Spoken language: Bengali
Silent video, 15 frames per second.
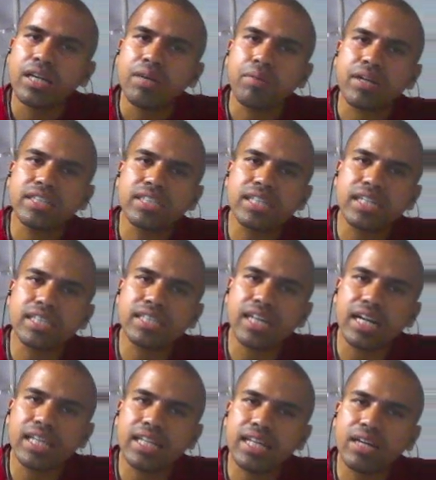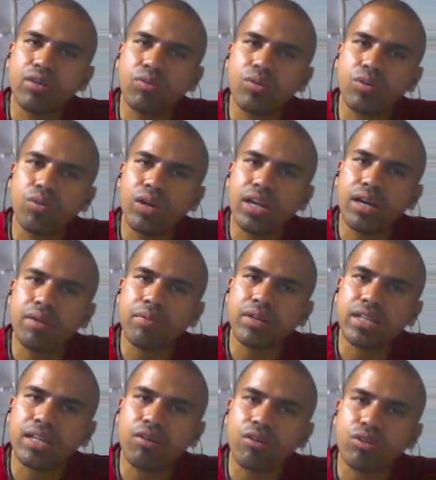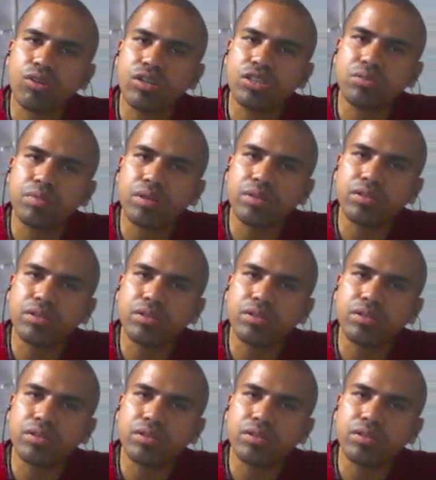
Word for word: পাঁচকে চার দিয়ে গুণ করলে আমাদের কত আসবে